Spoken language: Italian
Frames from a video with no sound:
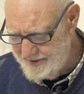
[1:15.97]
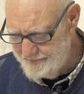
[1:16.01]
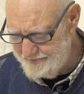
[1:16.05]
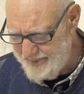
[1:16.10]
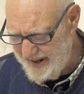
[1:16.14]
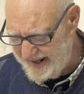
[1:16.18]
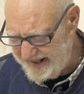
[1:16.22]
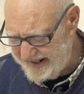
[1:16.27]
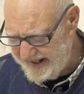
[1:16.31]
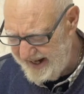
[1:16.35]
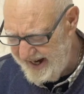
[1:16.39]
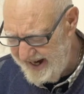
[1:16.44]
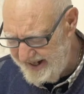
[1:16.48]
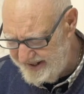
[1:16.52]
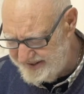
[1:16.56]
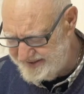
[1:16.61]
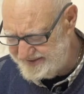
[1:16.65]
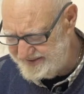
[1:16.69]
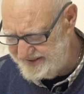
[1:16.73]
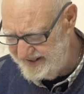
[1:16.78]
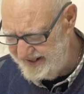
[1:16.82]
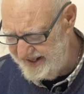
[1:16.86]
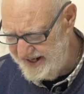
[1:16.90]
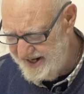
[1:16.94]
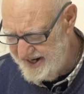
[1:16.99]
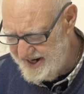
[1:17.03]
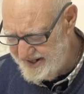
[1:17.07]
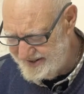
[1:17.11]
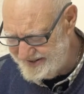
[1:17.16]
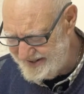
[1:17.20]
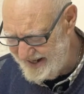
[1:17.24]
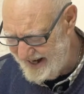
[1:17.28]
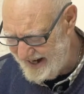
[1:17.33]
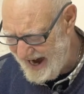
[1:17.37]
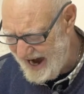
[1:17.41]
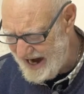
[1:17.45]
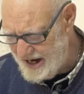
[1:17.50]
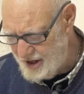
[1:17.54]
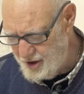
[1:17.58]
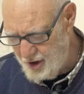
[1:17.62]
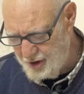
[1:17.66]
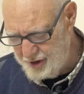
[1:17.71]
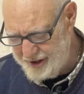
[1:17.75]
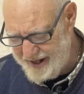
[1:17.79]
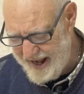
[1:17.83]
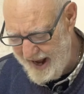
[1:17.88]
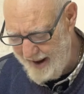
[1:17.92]
perché essi
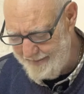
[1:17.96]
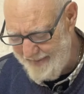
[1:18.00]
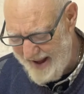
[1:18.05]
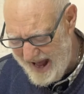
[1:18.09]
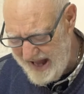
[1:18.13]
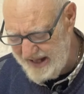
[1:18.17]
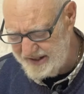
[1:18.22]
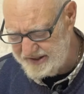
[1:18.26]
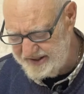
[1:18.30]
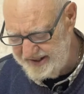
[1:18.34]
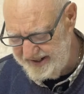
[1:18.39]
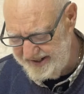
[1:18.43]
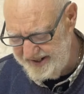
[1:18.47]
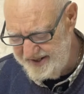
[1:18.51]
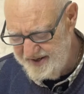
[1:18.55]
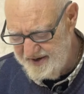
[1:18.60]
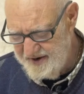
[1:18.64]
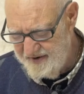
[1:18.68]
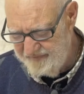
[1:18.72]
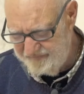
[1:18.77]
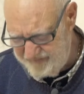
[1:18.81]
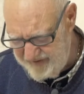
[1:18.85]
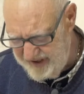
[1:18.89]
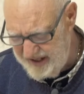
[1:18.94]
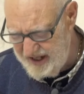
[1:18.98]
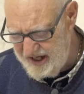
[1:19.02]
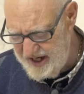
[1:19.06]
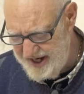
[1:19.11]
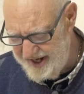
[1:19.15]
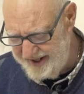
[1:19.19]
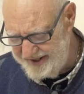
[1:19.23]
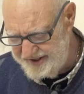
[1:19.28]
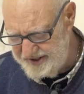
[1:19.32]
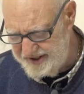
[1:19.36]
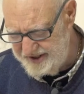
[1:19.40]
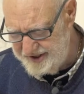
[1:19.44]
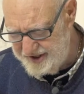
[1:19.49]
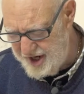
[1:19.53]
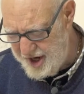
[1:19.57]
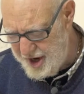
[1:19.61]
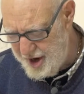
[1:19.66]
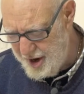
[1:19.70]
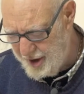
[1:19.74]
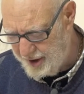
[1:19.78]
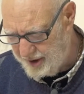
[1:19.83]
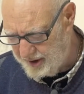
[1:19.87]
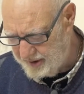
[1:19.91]
saranno chiamati figli di
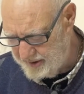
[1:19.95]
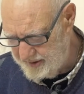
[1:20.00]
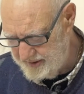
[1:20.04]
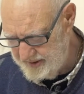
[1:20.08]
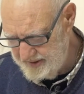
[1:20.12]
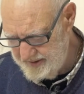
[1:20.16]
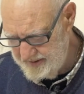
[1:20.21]
Dio.